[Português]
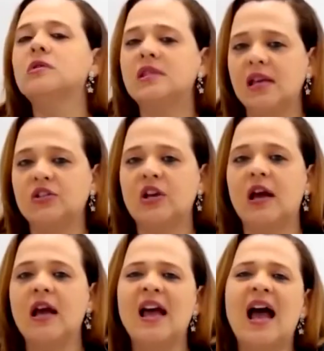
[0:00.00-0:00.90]
ou
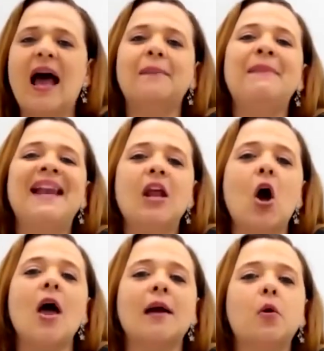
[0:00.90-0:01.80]
seja, a
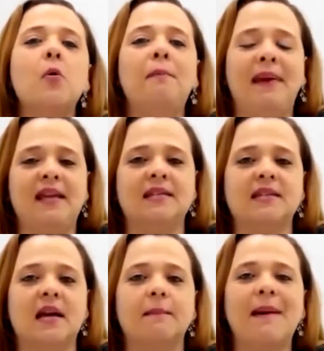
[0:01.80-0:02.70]
melhor
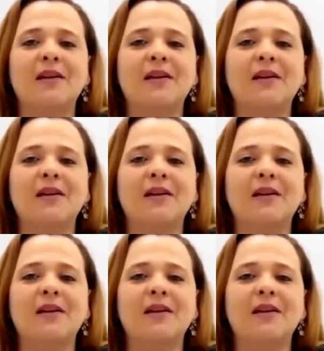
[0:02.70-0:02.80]
recompensa